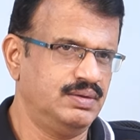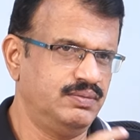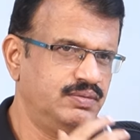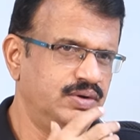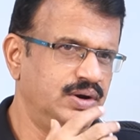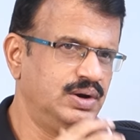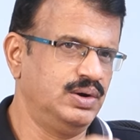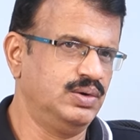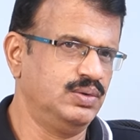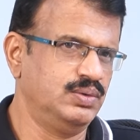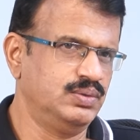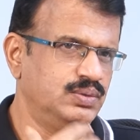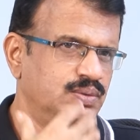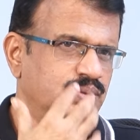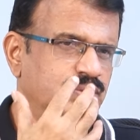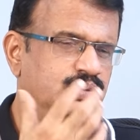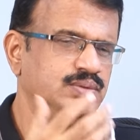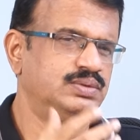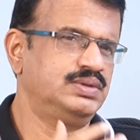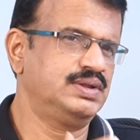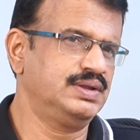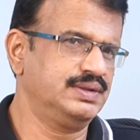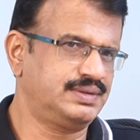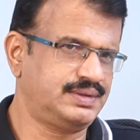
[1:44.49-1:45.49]
వీళ్ళు
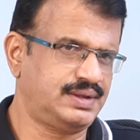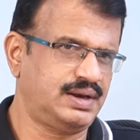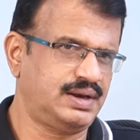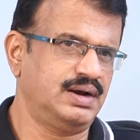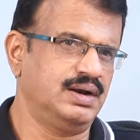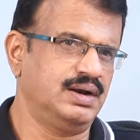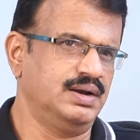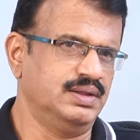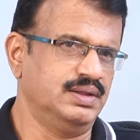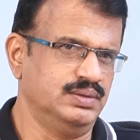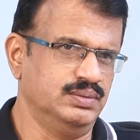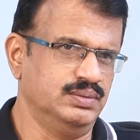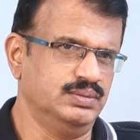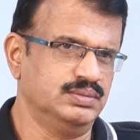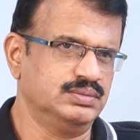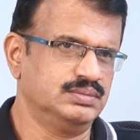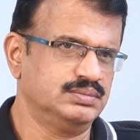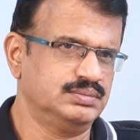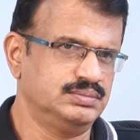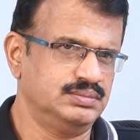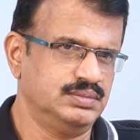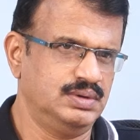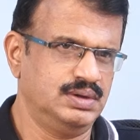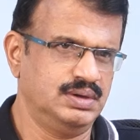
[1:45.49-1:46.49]
తీసుకురాలేదు
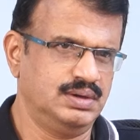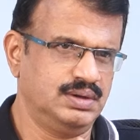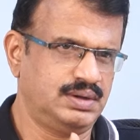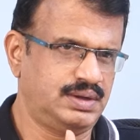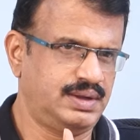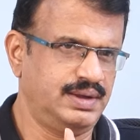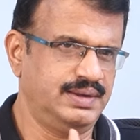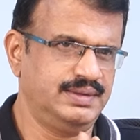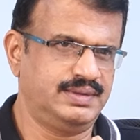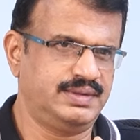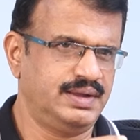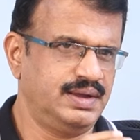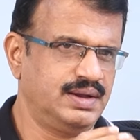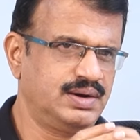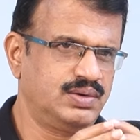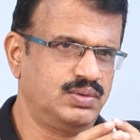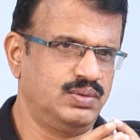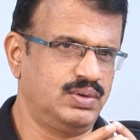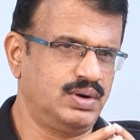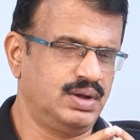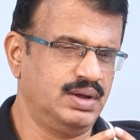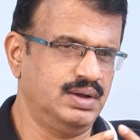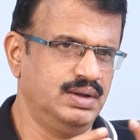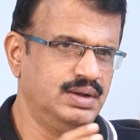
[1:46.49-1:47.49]
కేసీఆర్
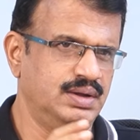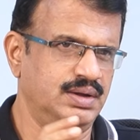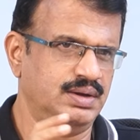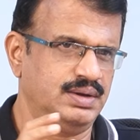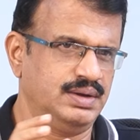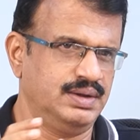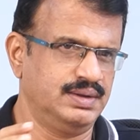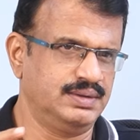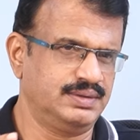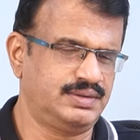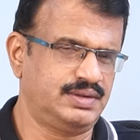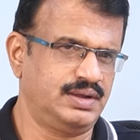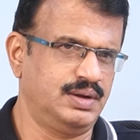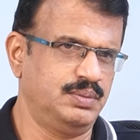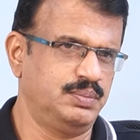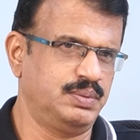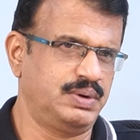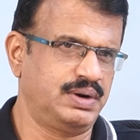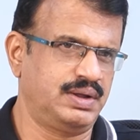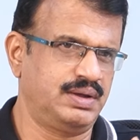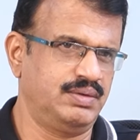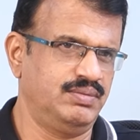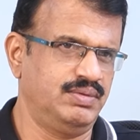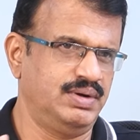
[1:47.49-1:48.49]
కూడా
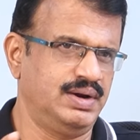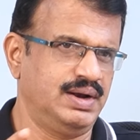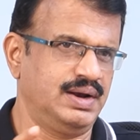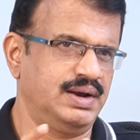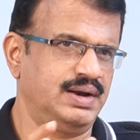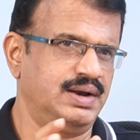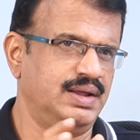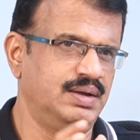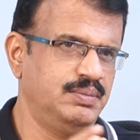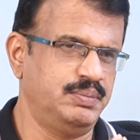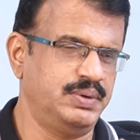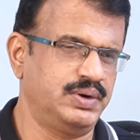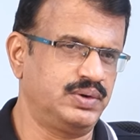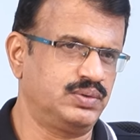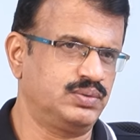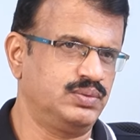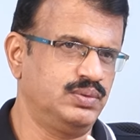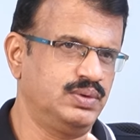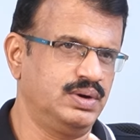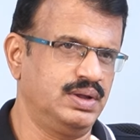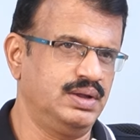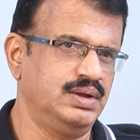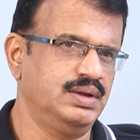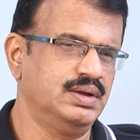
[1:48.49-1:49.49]
ఎంతసేపటికి వీళ్ళనే
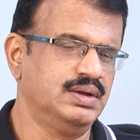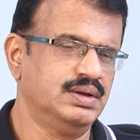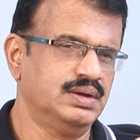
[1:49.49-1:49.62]
పెట్టుకొని